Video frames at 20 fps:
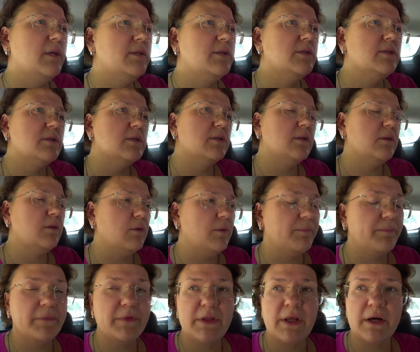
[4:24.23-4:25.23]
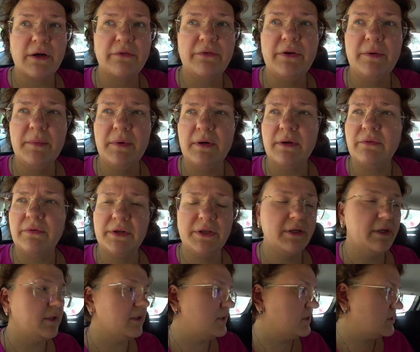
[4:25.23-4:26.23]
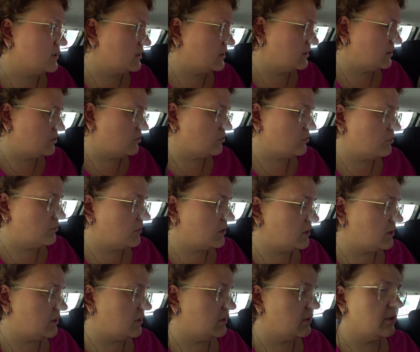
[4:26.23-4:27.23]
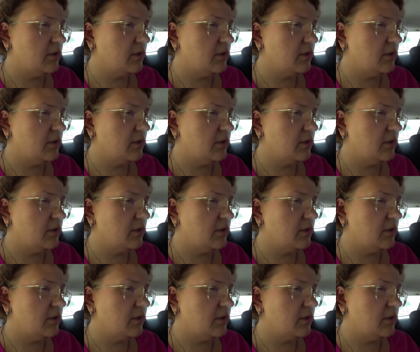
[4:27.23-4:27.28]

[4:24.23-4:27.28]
Тяжело. Так, Фима, Фадей, тише, не шумите.